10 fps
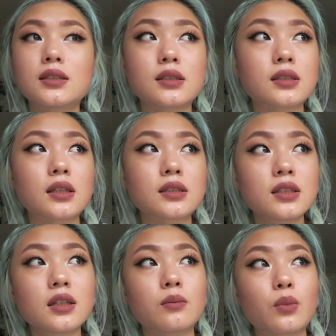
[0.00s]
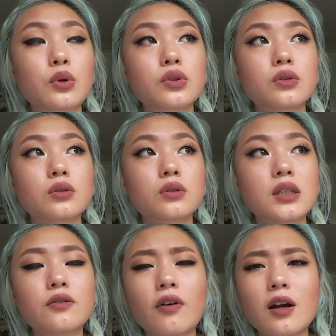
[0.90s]
distanzieren möchte.
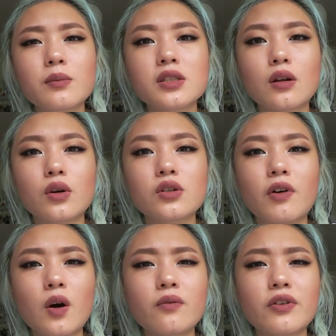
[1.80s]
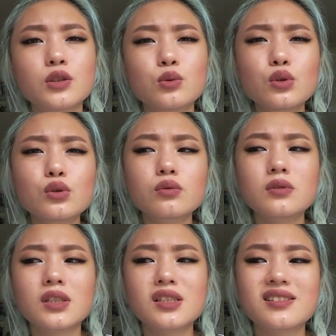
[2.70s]
Es fragen mich dann Leute, warum versuchst du
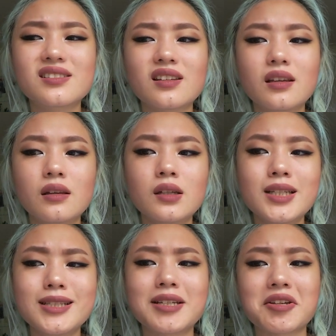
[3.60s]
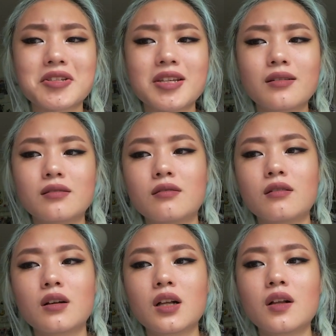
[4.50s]
nicht in dieser
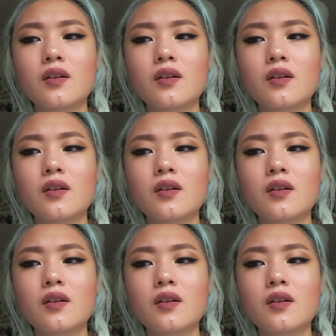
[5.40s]
Szene